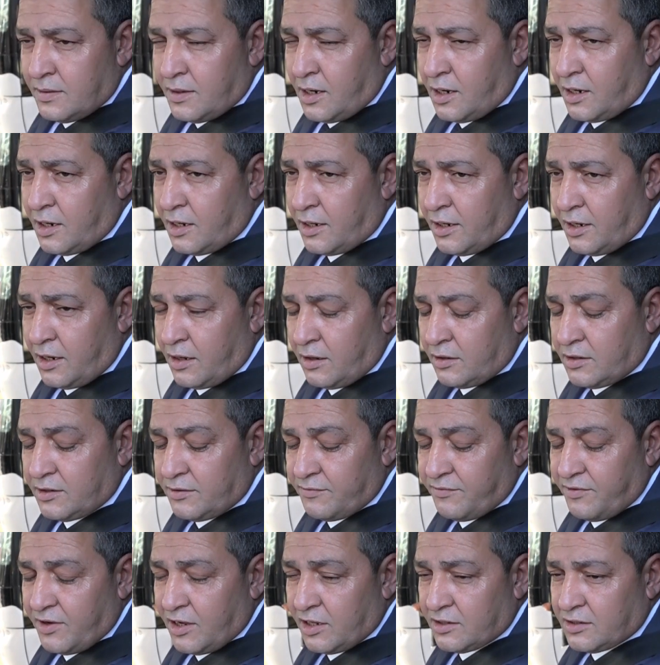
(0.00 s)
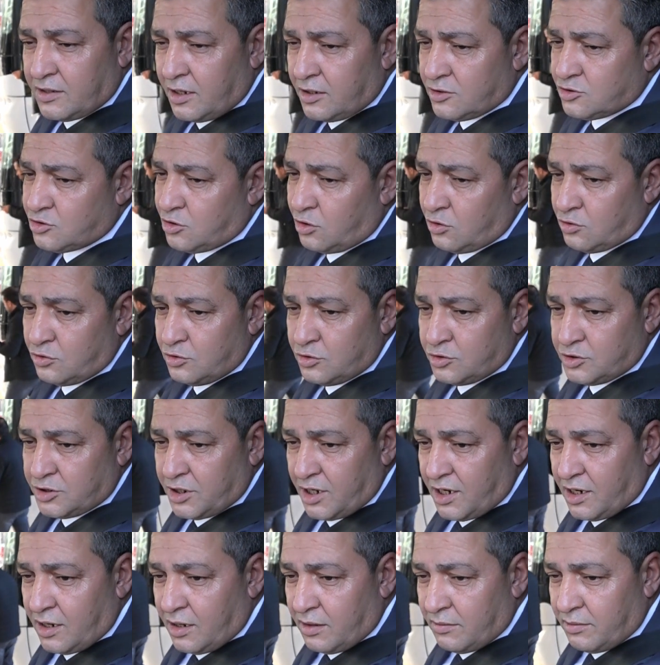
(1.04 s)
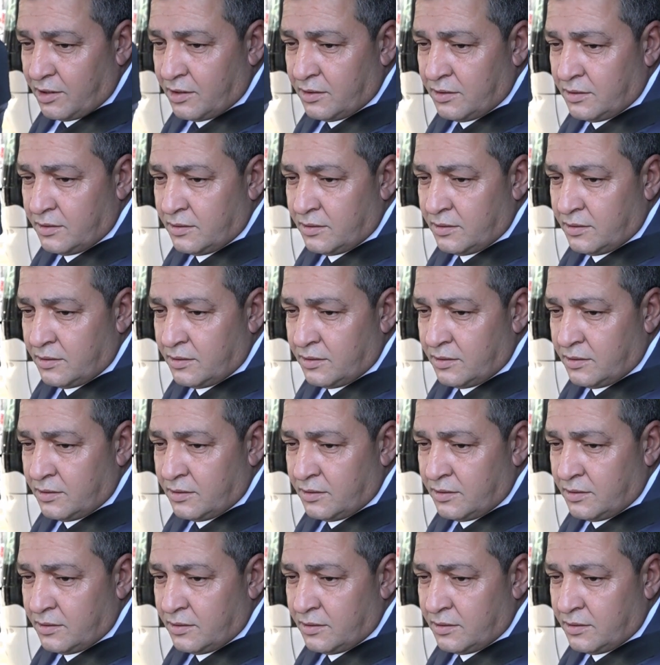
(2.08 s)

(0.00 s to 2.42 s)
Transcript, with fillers: Akaryakıt fiyatları çok yüksek abi.